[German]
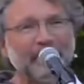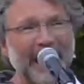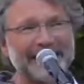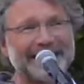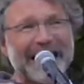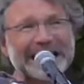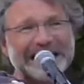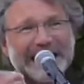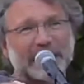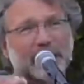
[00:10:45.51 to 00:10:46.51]
dass
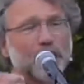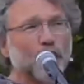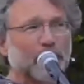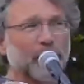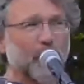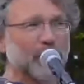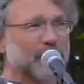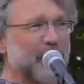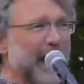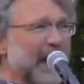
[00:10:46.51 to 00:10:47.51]
das nicht genug
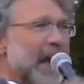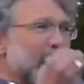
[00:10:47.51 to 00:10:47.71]
gewusst wird.